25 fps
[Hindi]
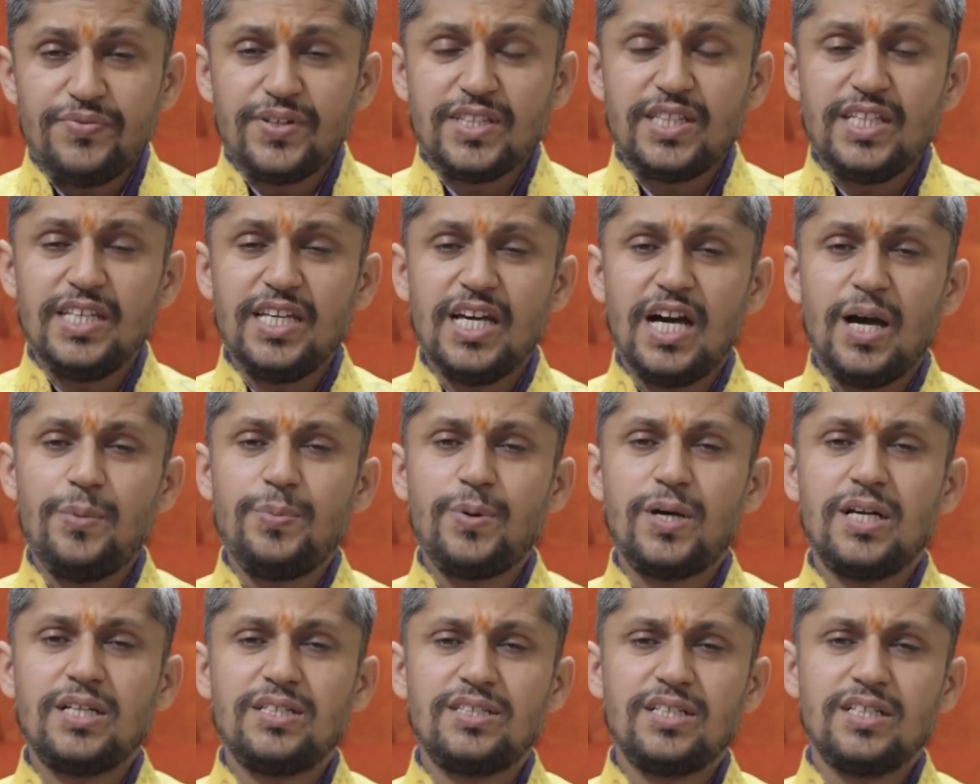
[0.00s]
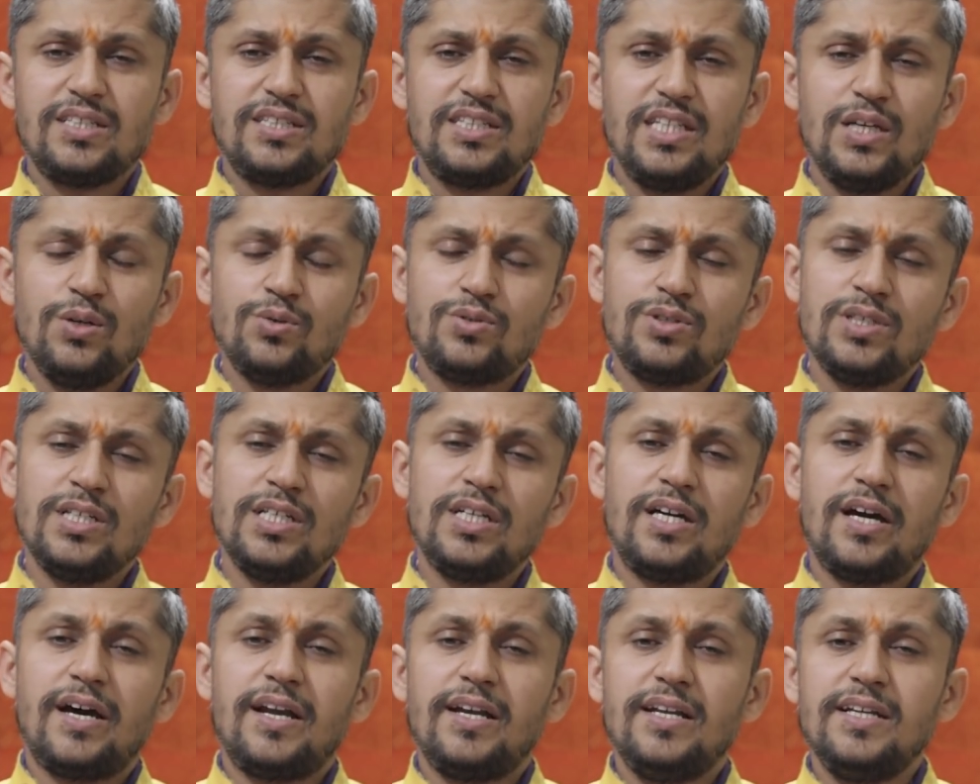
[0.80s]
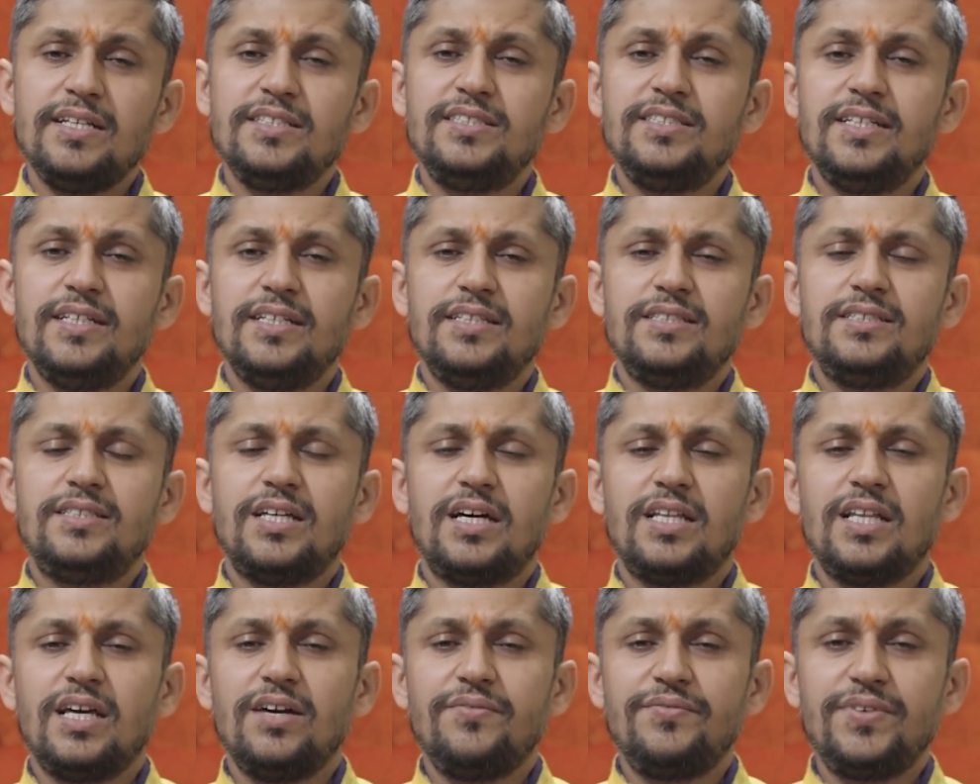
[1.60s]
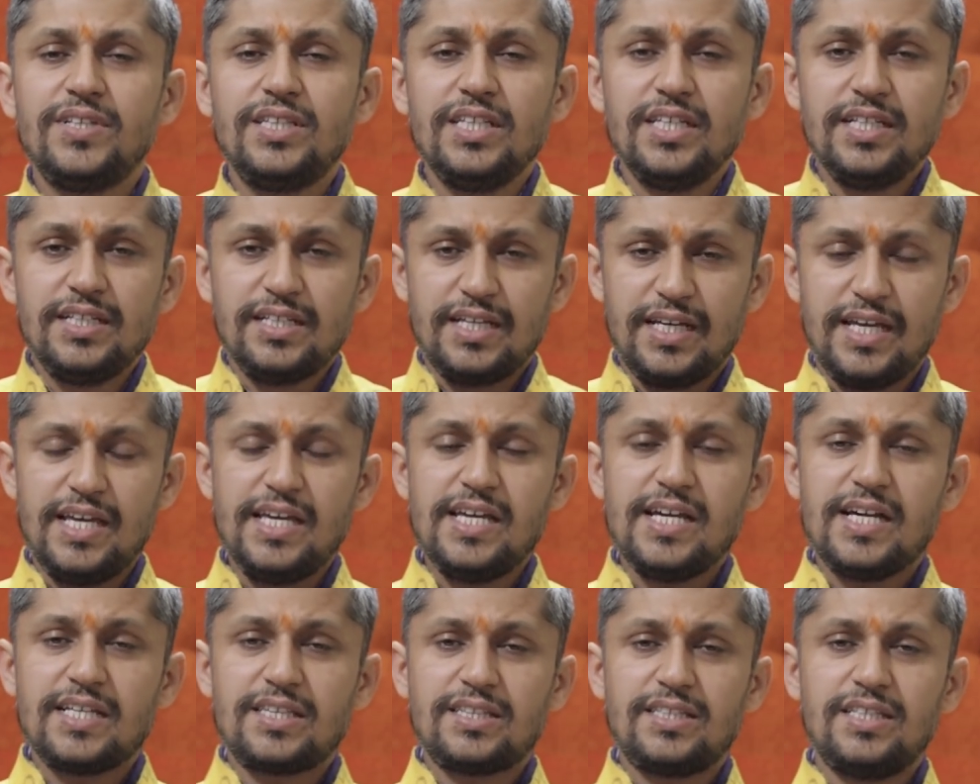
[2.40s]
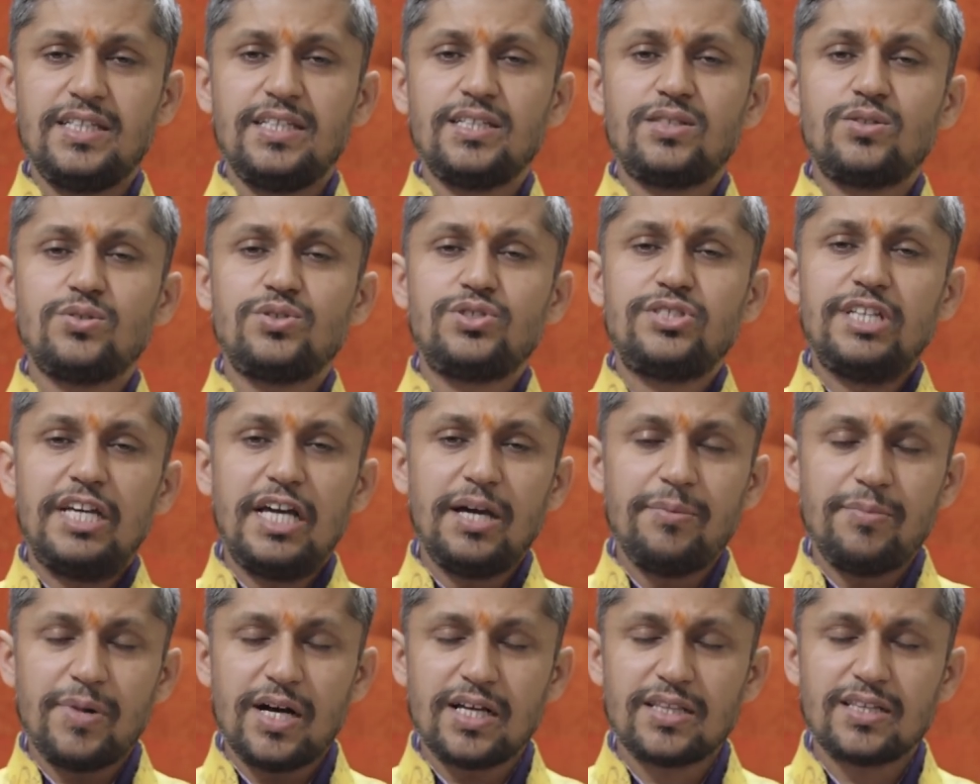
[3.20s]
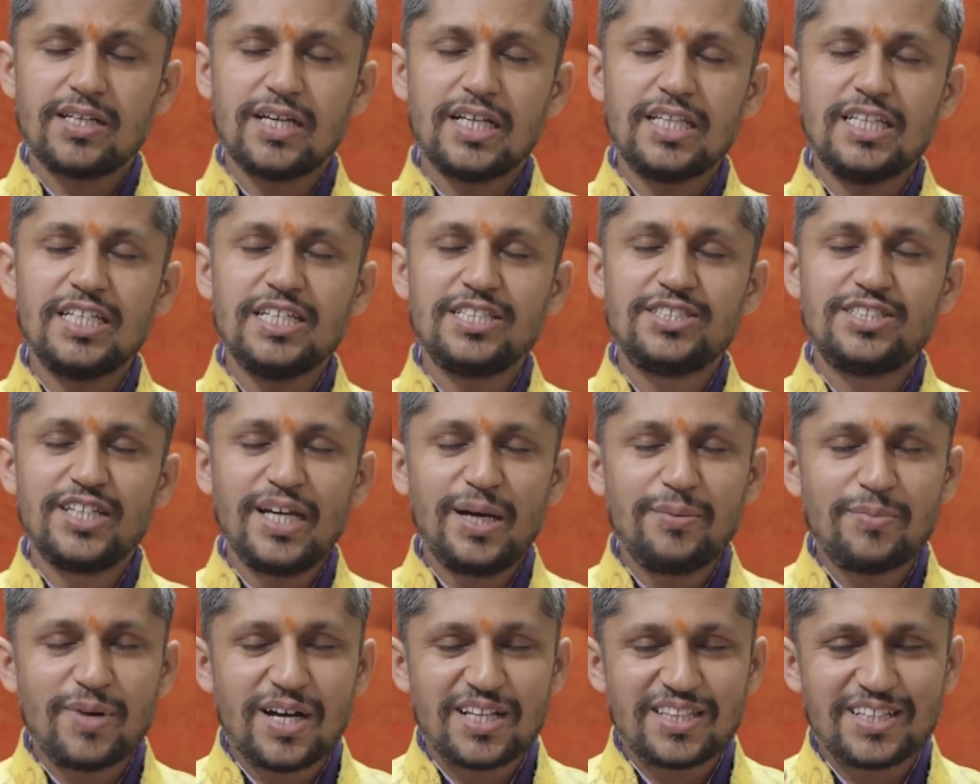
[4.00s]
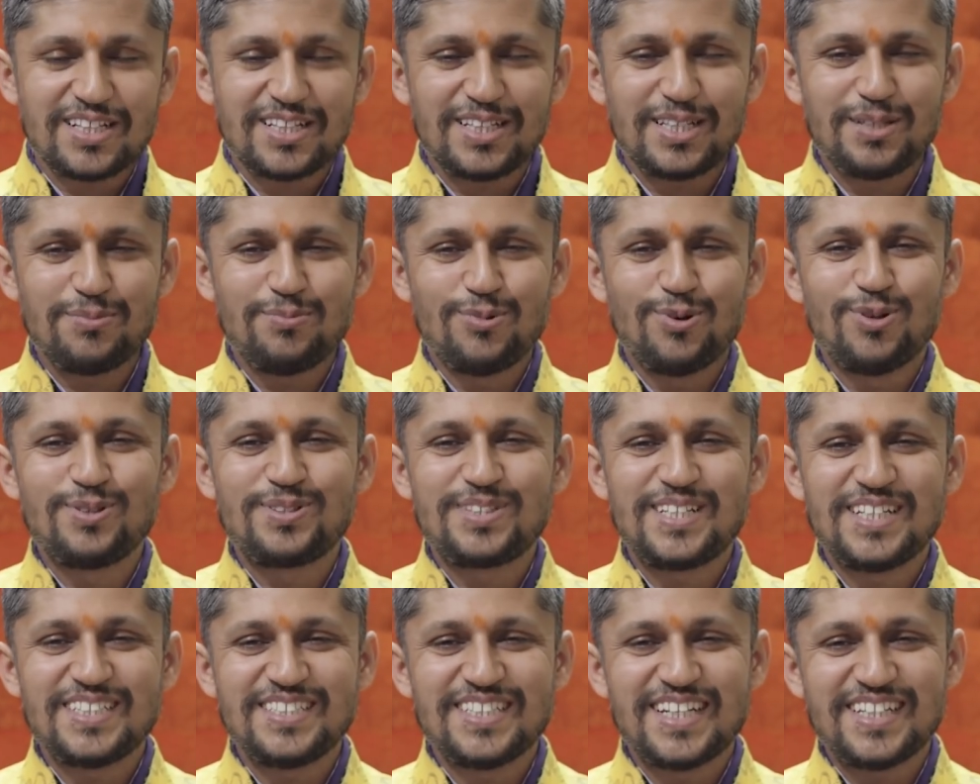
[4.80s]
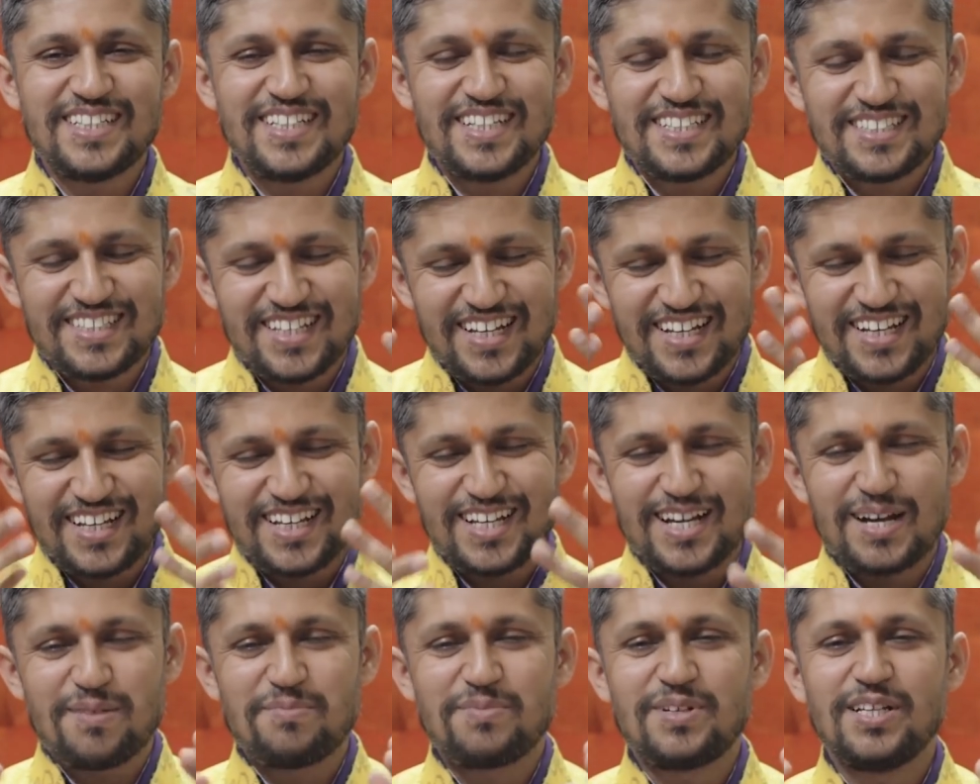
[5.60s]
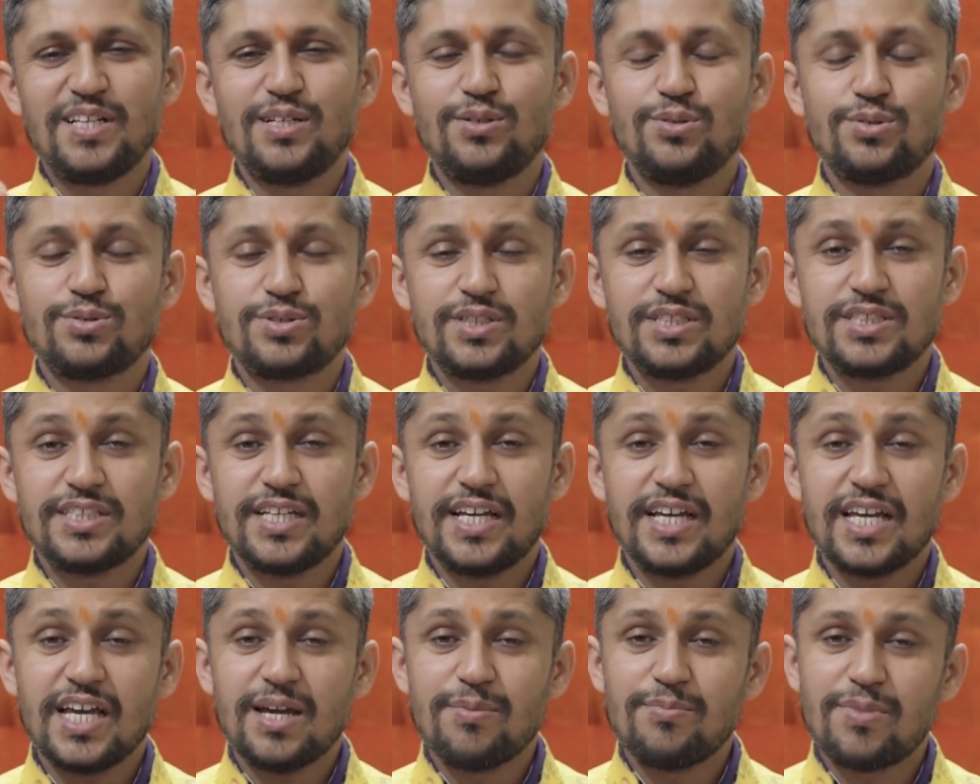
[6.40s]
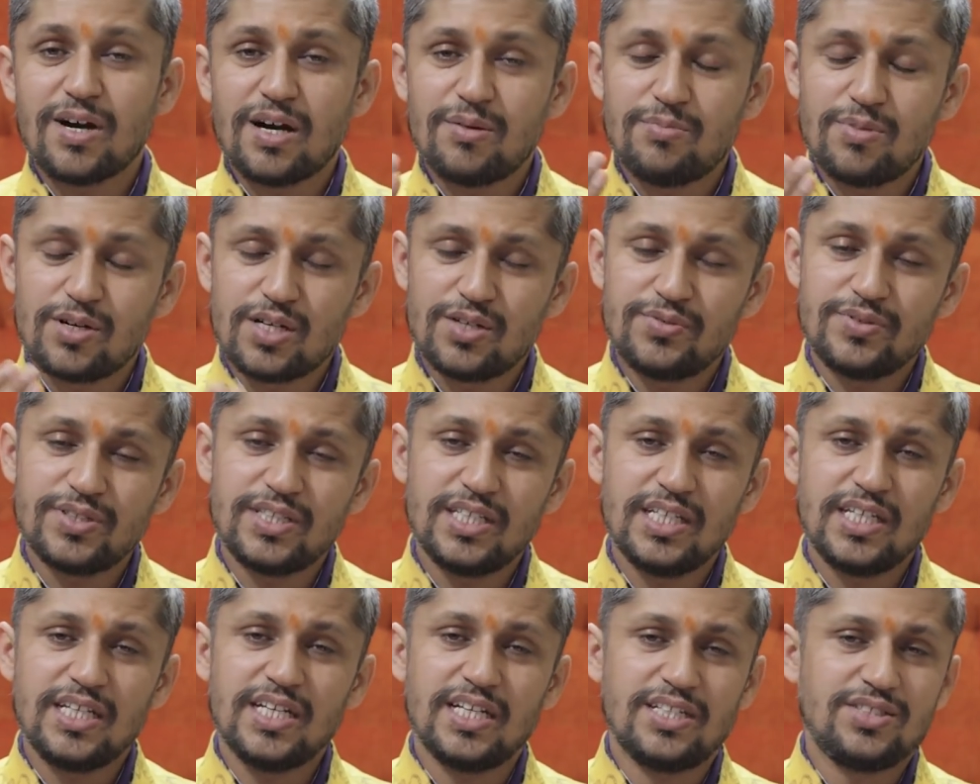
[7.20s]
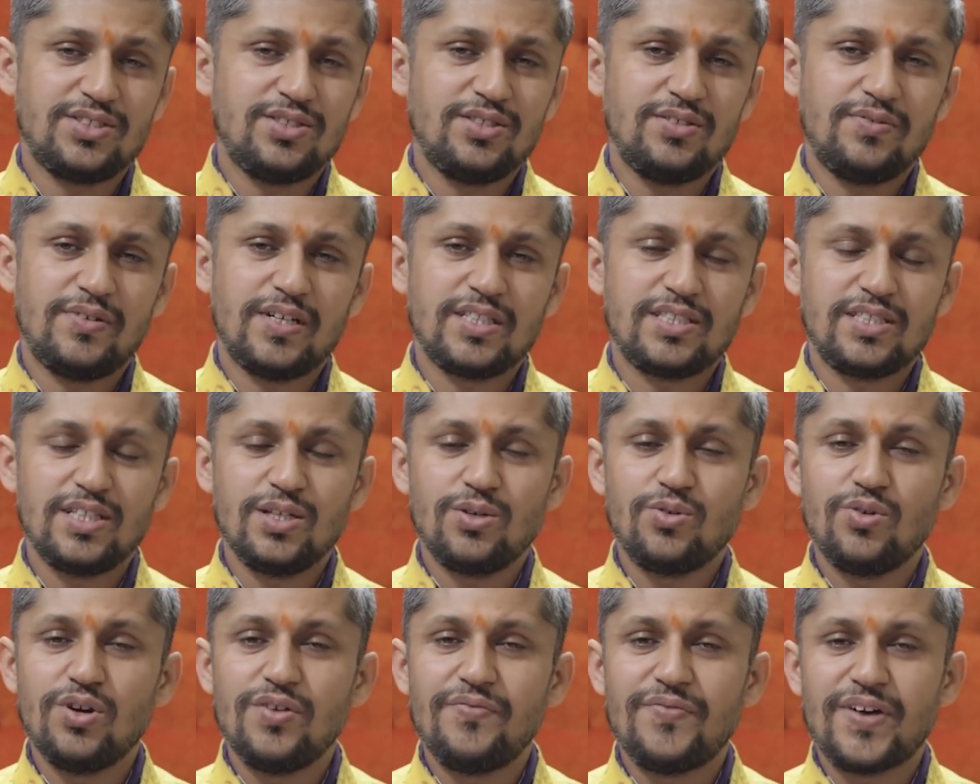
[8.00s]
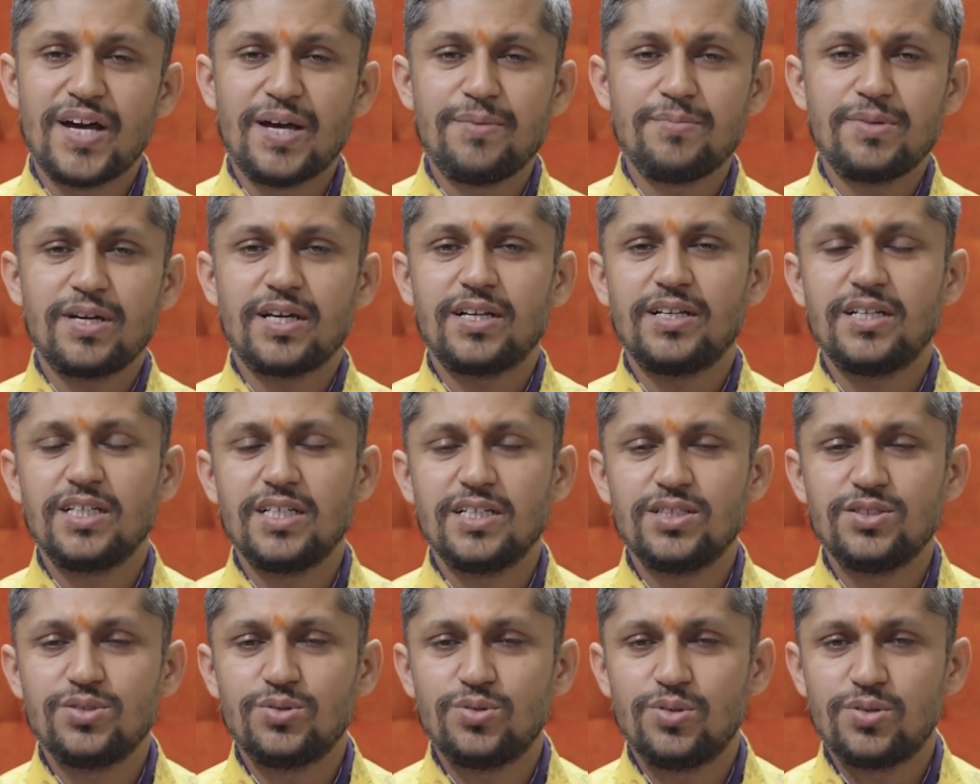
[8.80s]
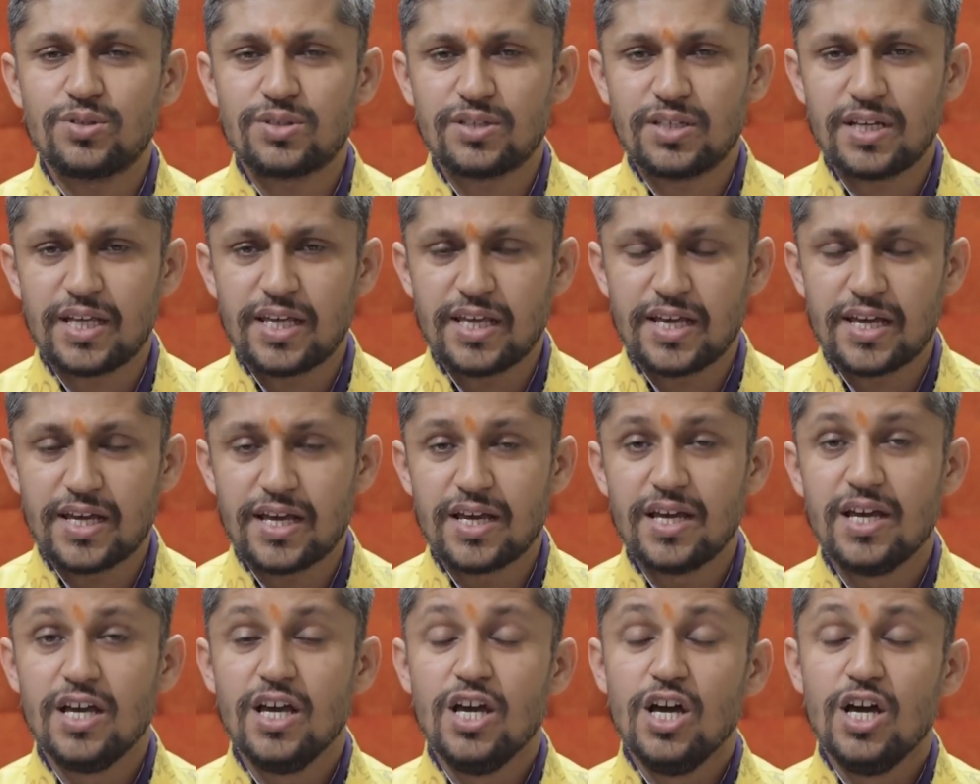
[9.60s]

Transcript: विधि आप कर सकते हैं उतनी कर लीजिए ज़्यादा विधि नहीं आती तो जय माता दी जय माता दी बोलते जाइए सारे काम ठीक होते जाएंगे माँ भगवती के आशीर्वाद से कोई वहम करने की ज़रूरत नहीं है